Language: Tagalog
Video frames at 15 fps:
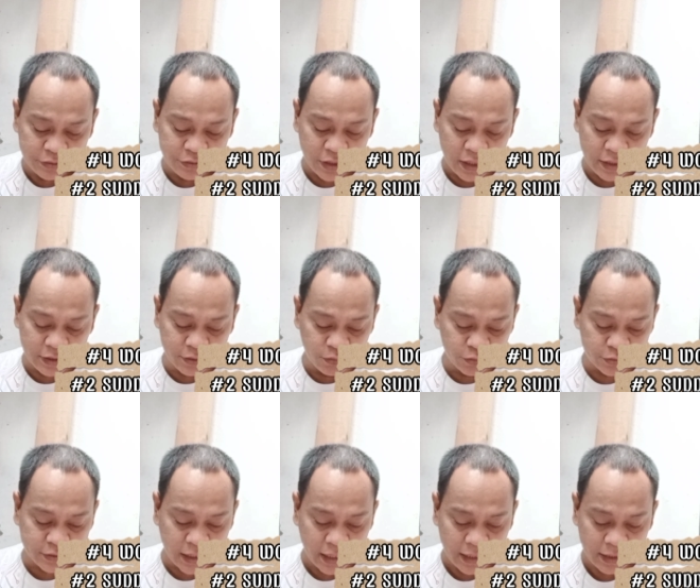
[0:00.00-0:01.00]
J.A.
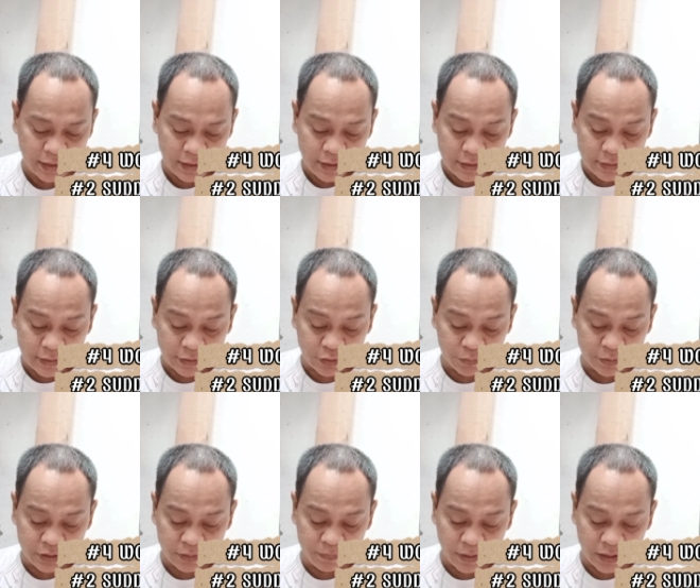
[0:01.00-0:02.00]
Guse na
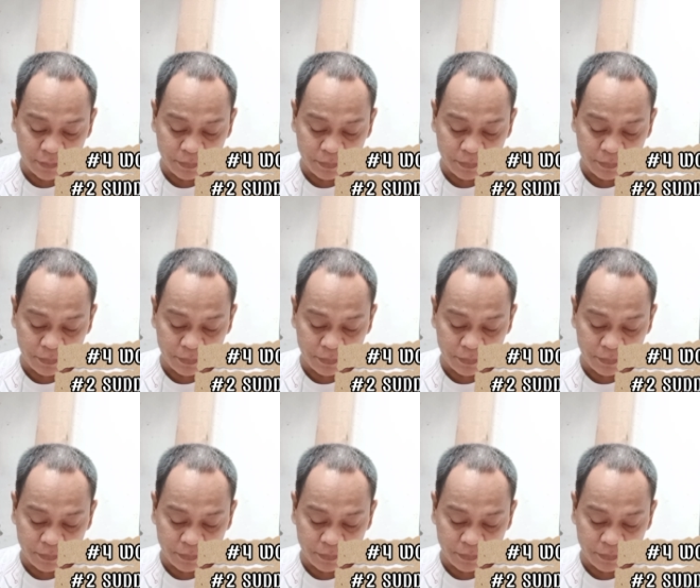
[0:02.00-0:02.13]
tumitimbang